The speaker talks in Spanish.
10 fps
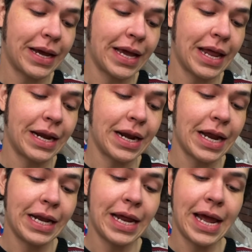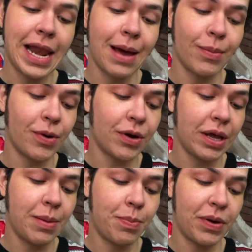no ruptura, que aquí pues
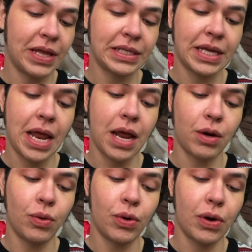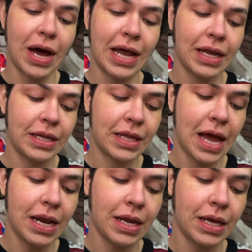ya no sabemos si son peras o son
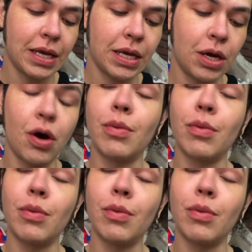manzanas,